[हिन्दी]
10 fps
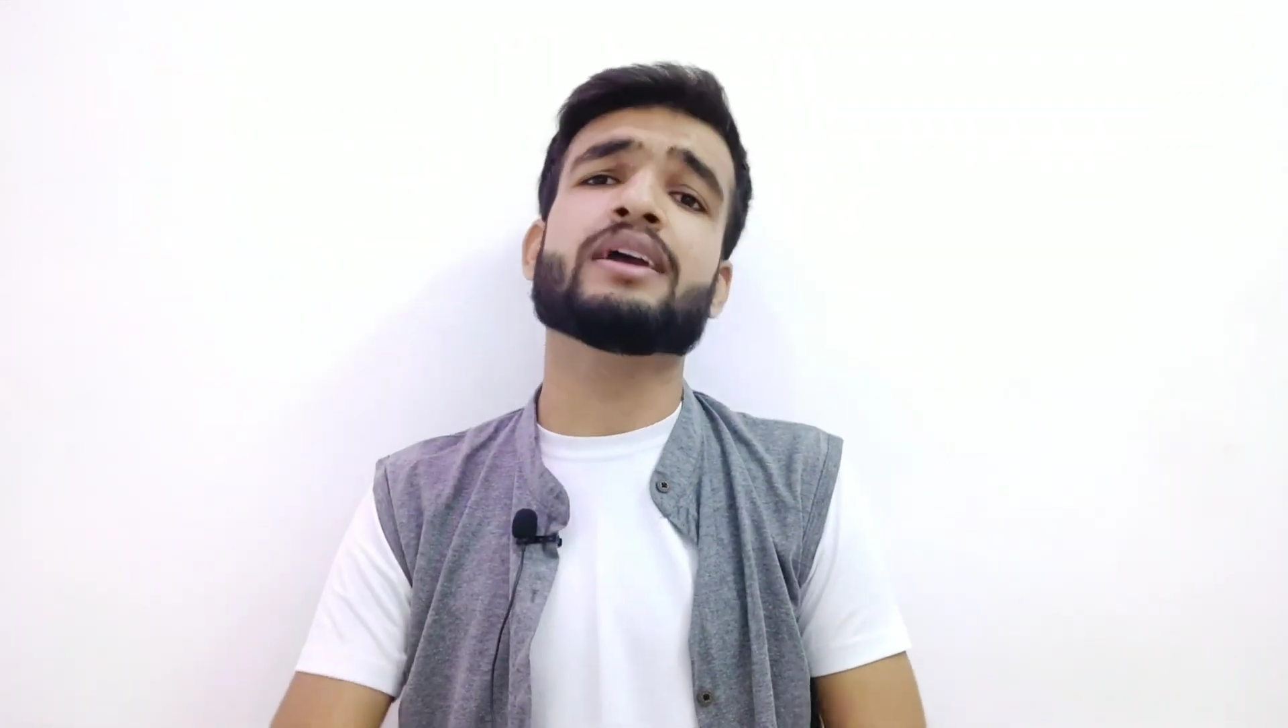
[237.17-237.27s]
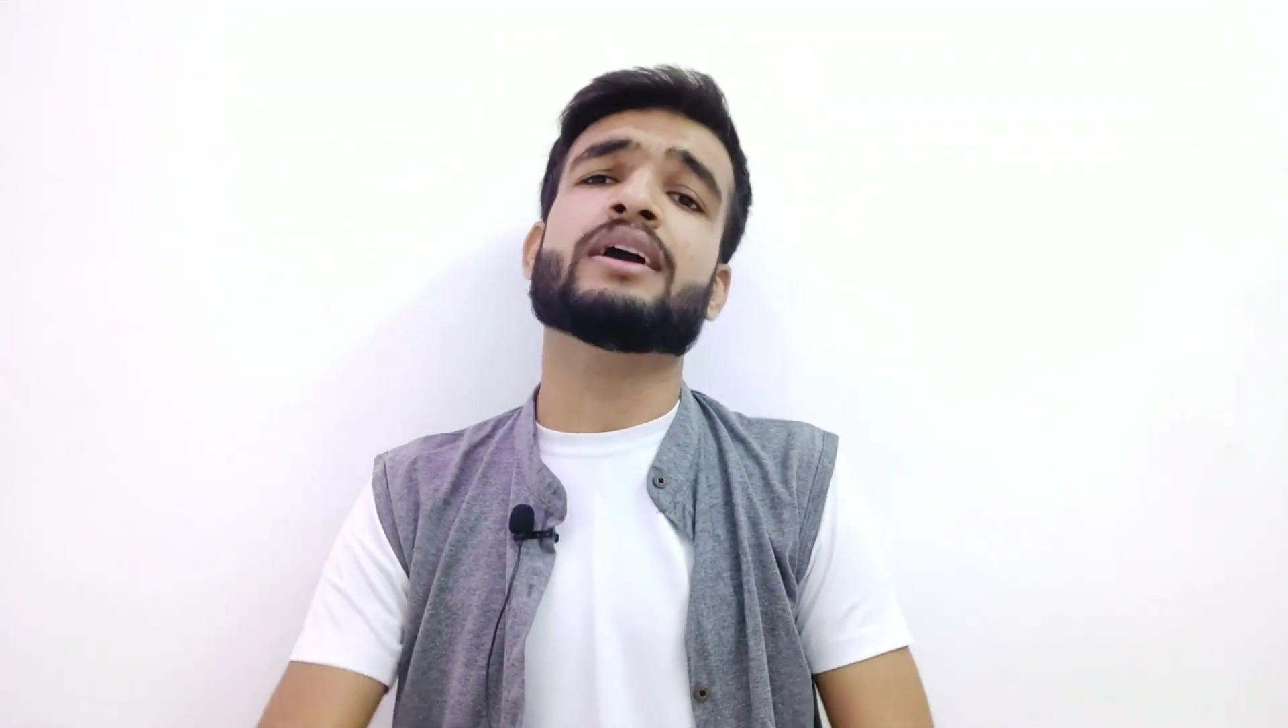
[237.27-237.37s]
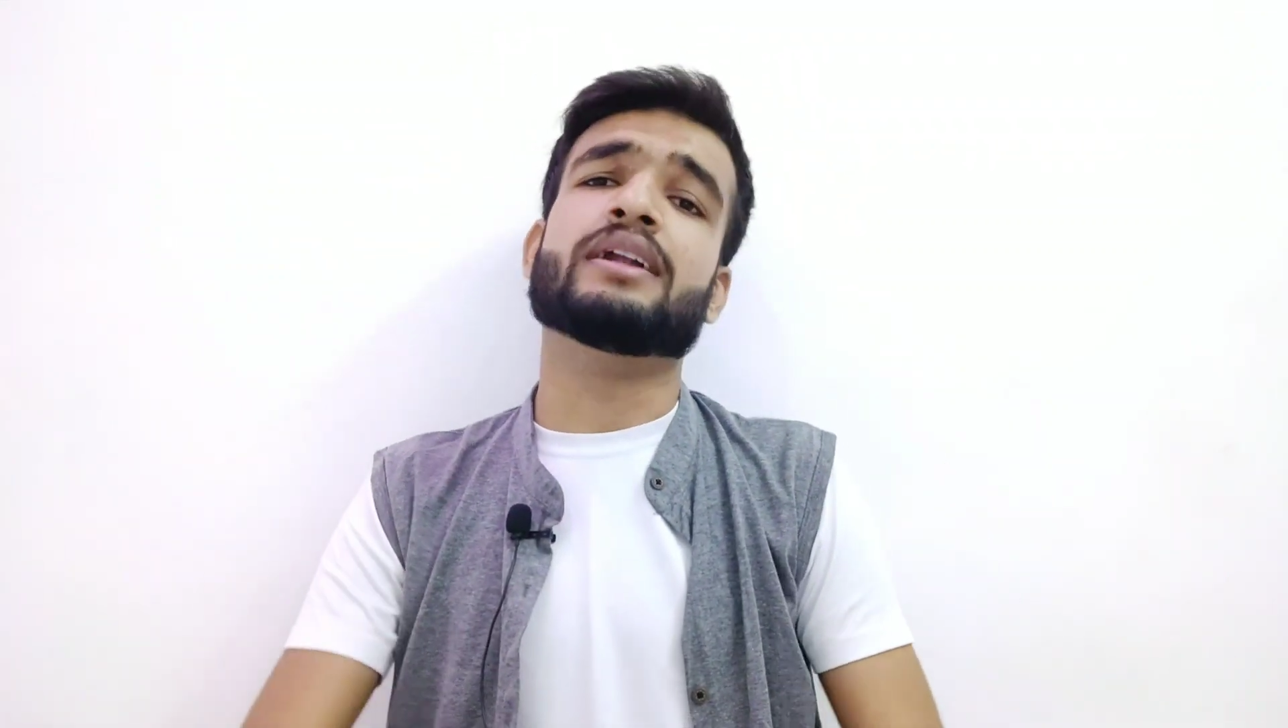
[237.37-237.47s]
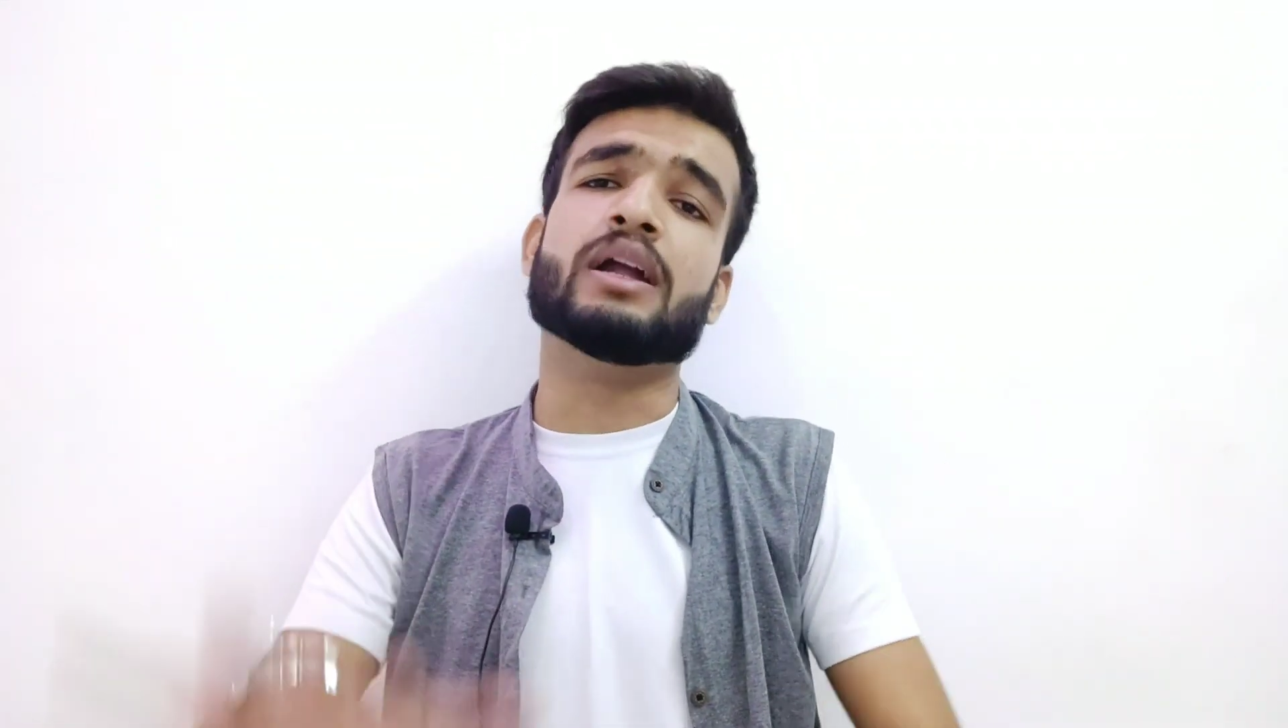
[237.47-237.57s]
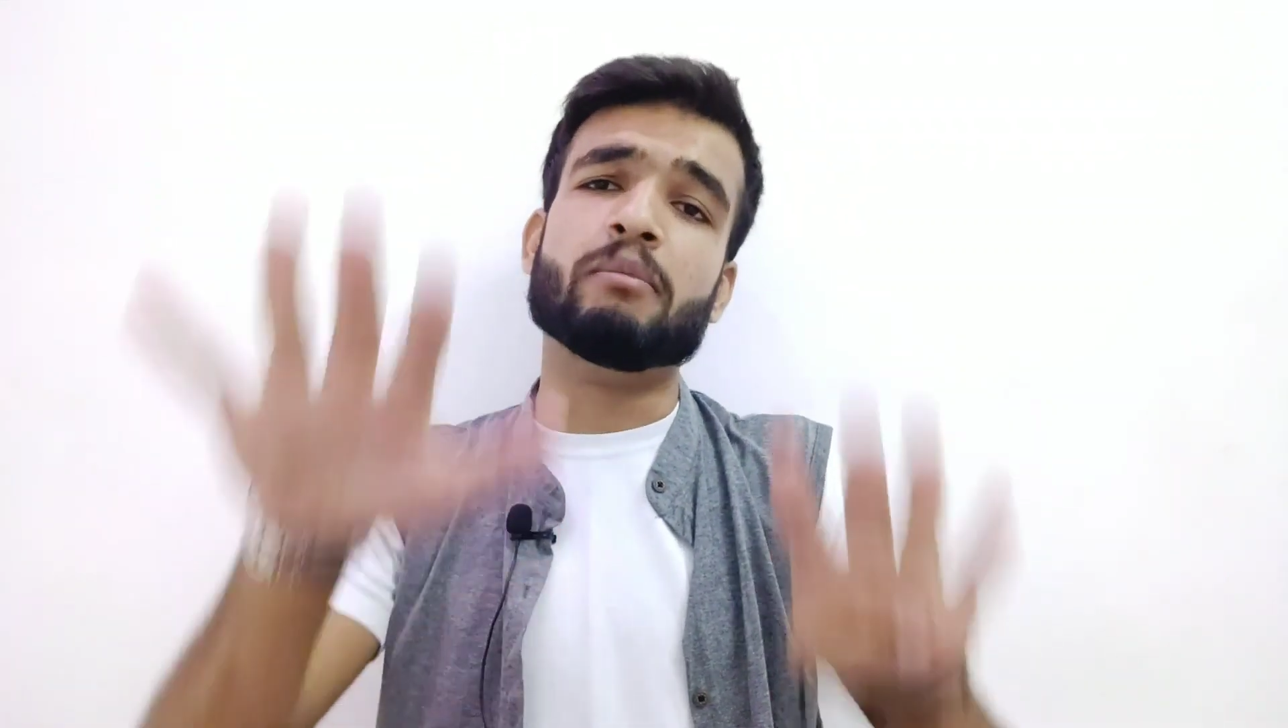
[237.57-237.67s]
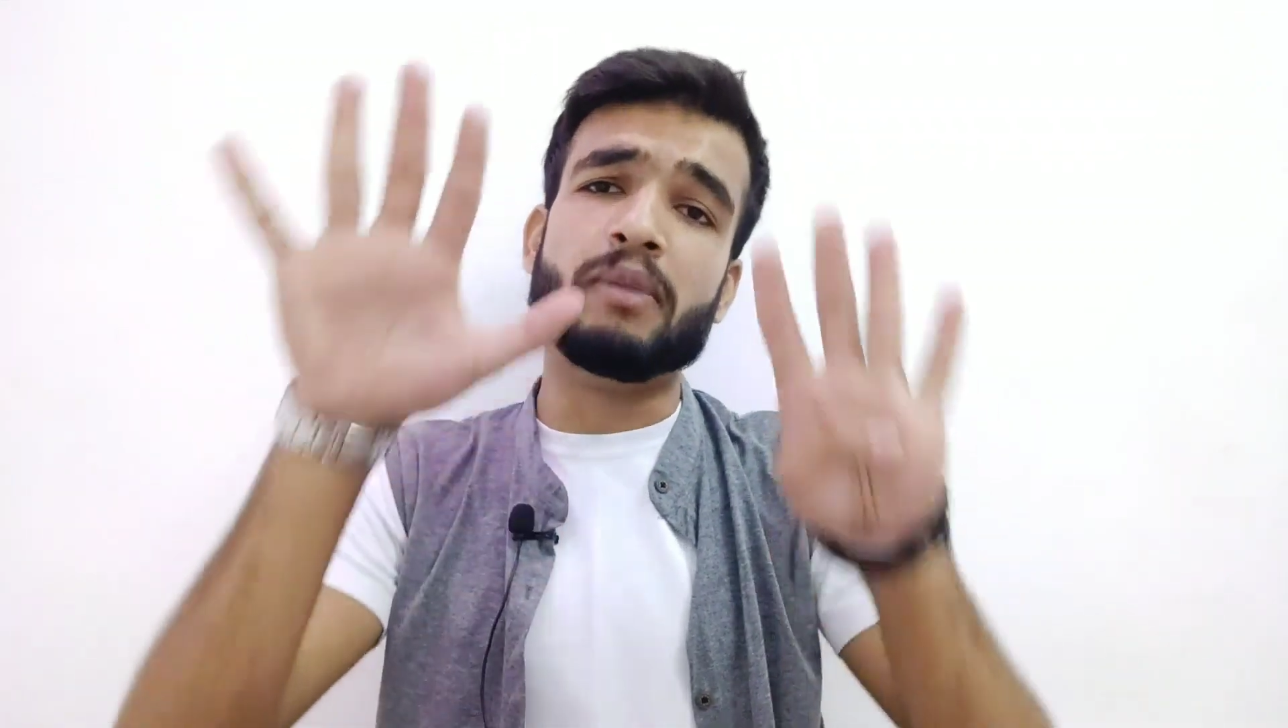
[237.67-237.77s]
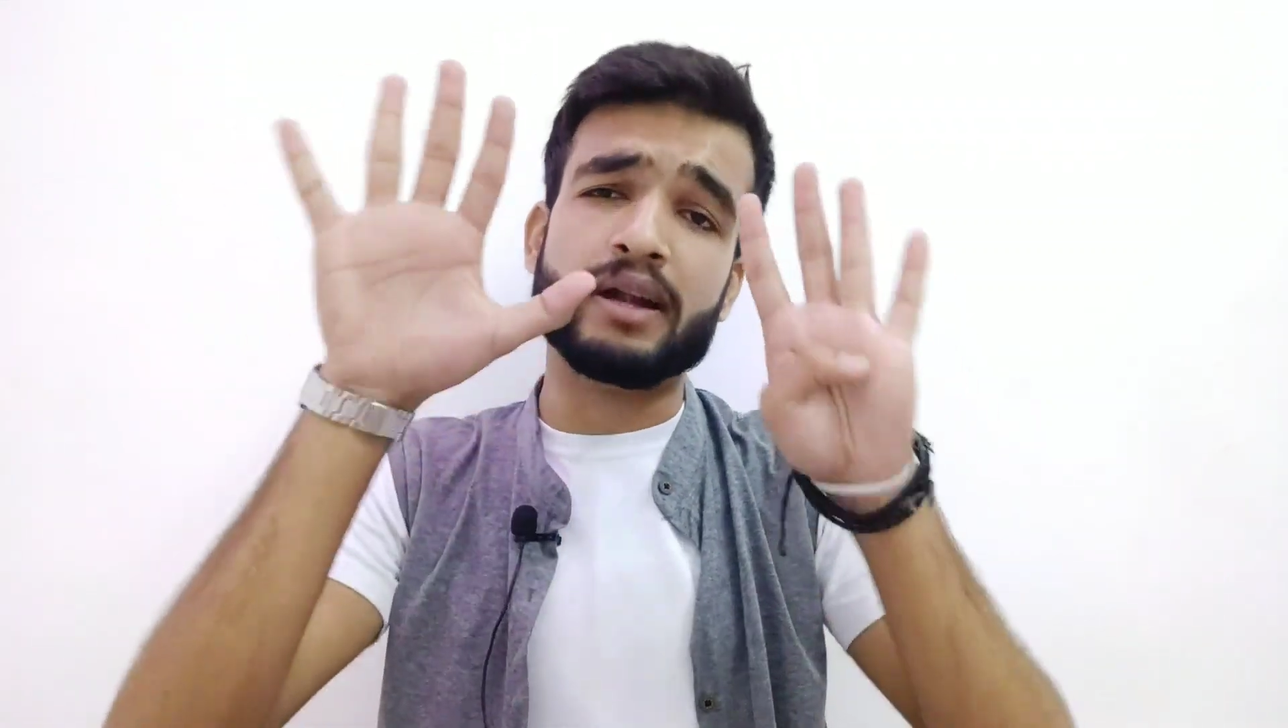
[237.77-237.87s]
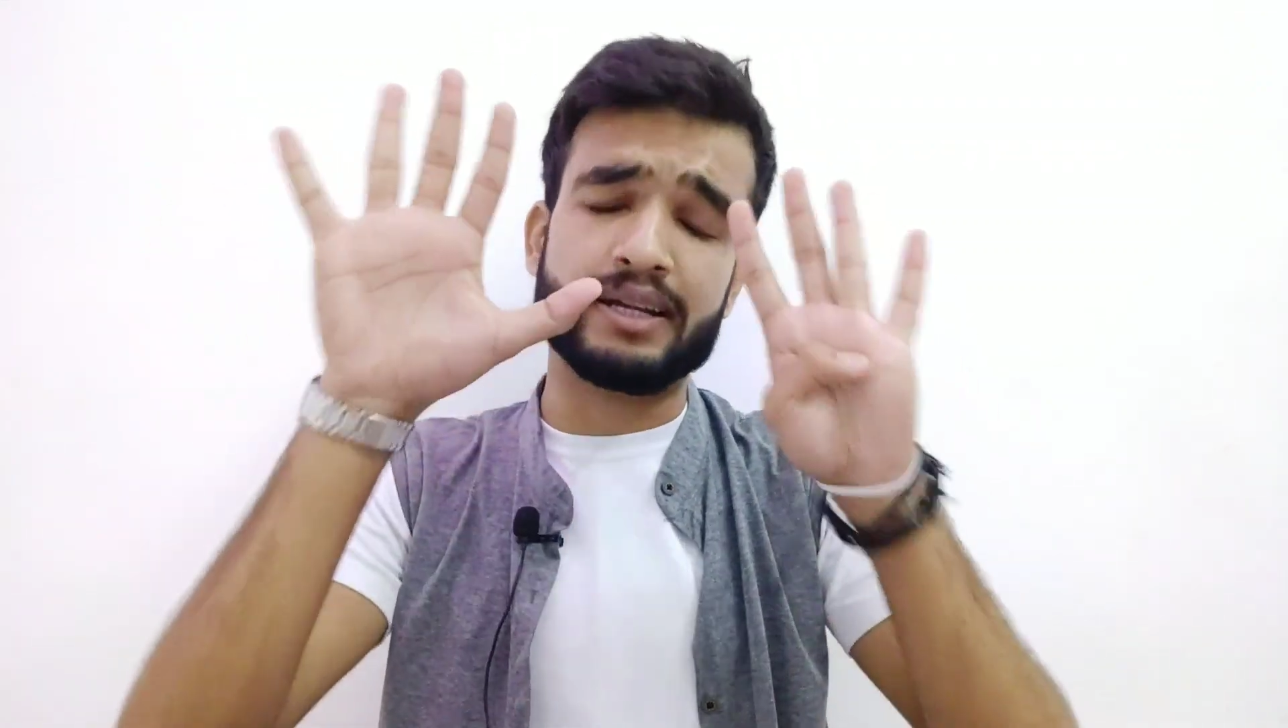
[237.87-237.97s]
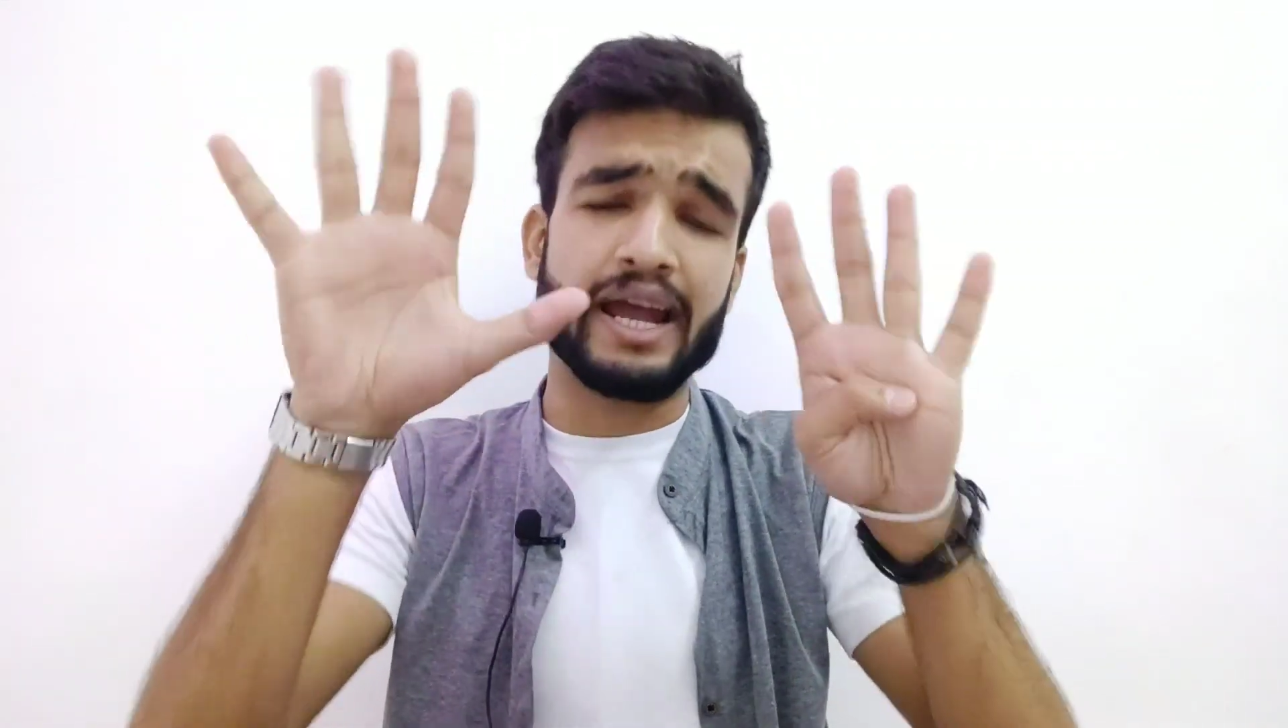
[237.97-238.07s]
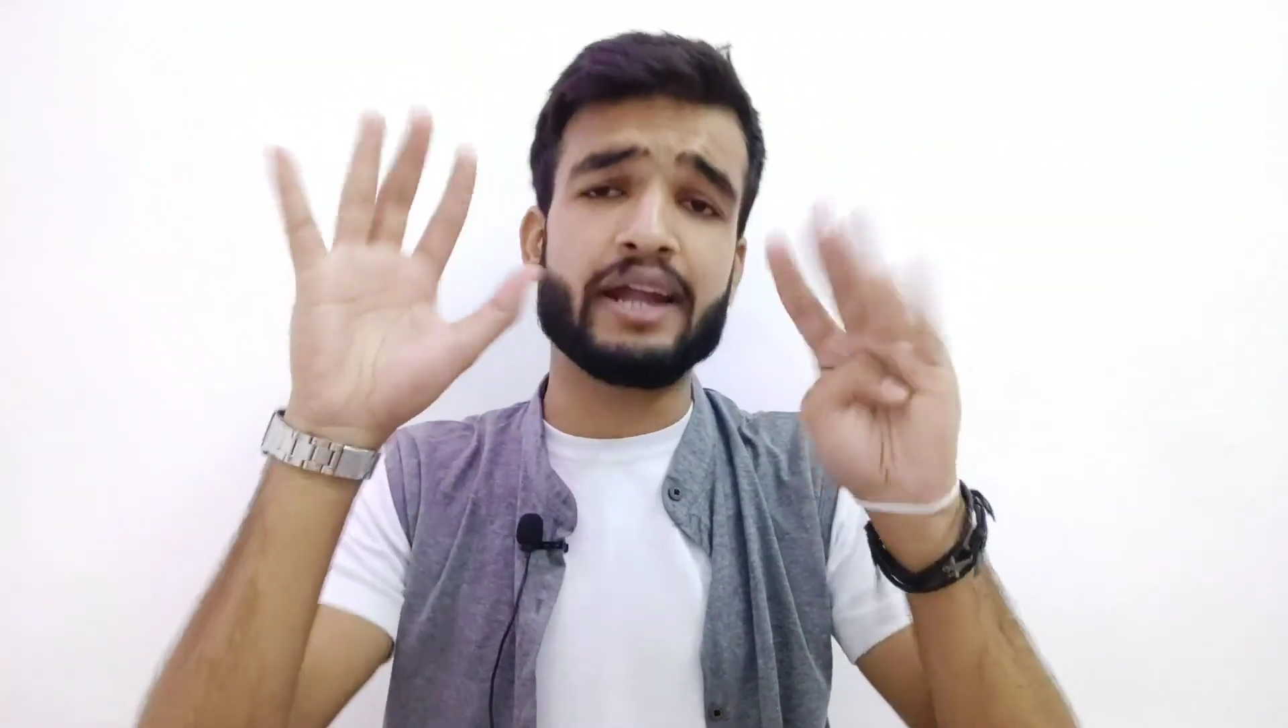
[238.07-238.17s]
नंबर
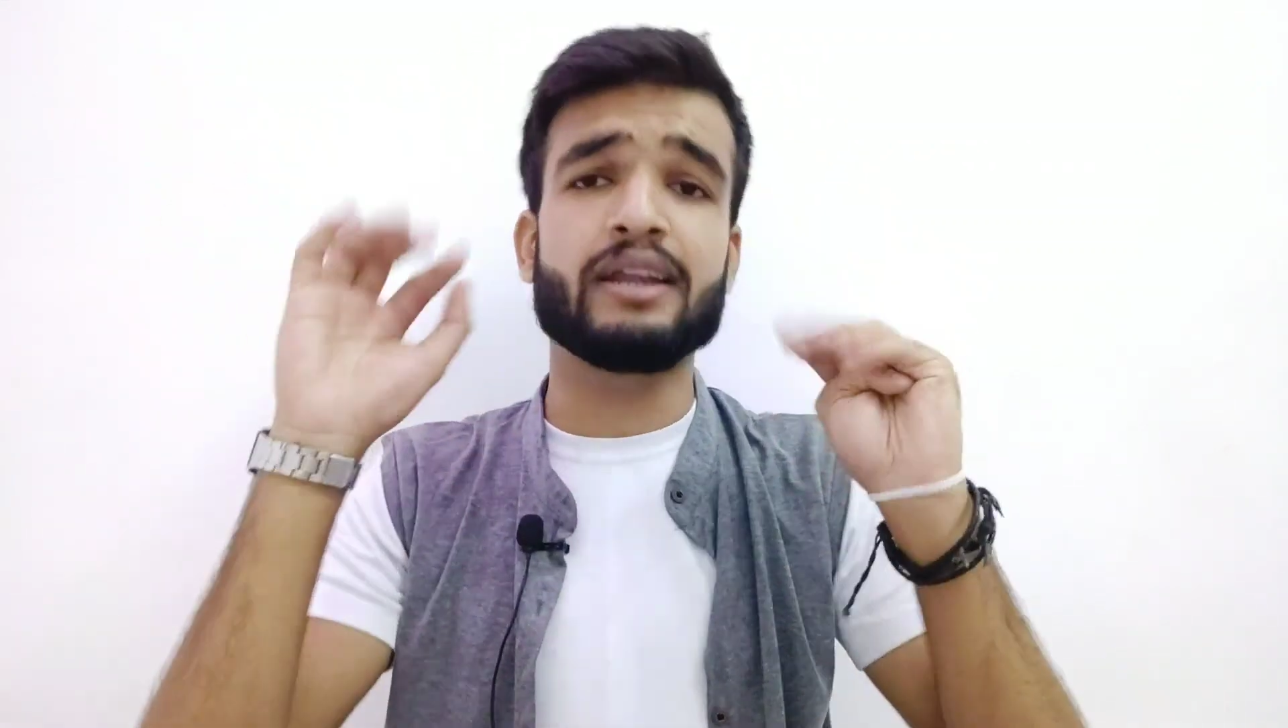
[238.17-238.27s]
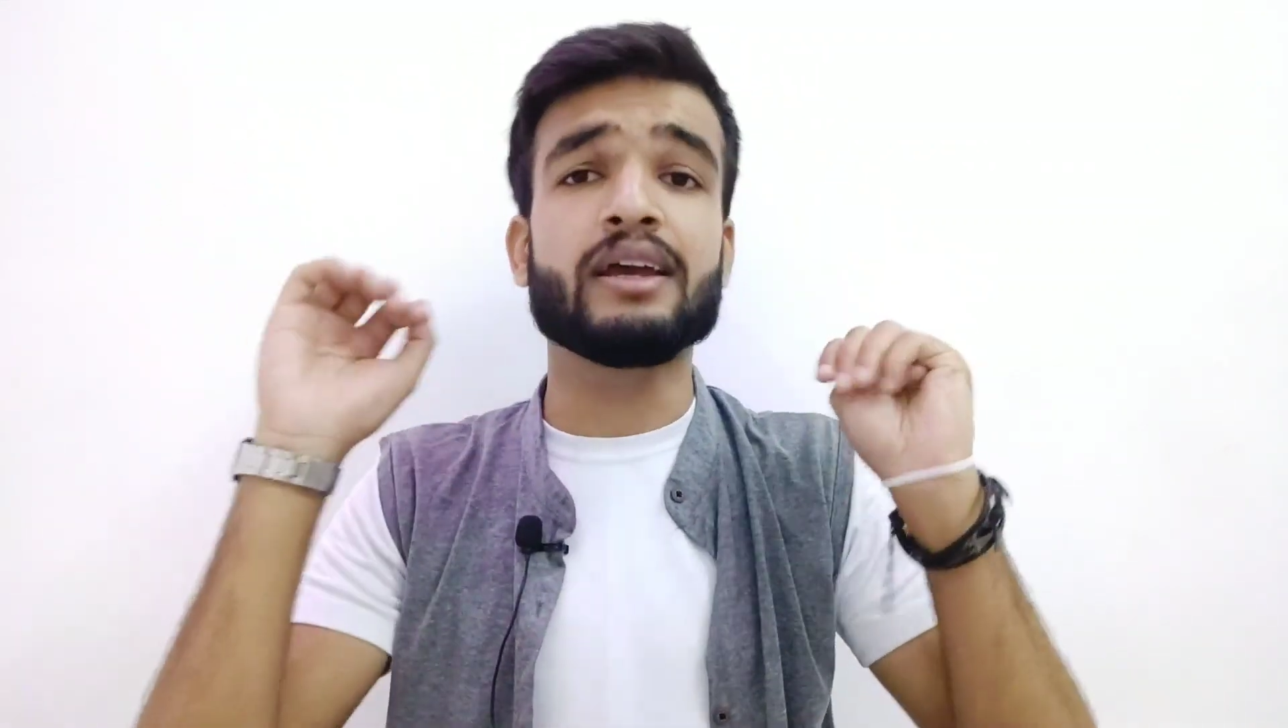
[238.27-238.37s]
नाइन